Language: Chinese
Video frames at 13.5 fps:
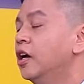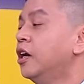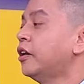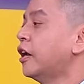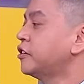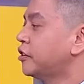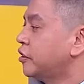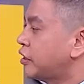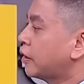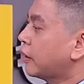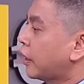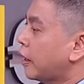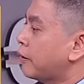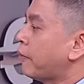那时间
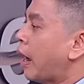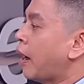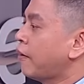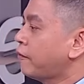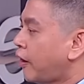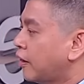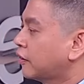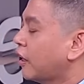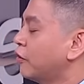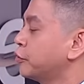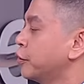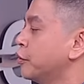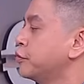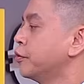可以把它放到
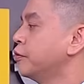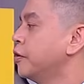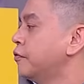所谓九月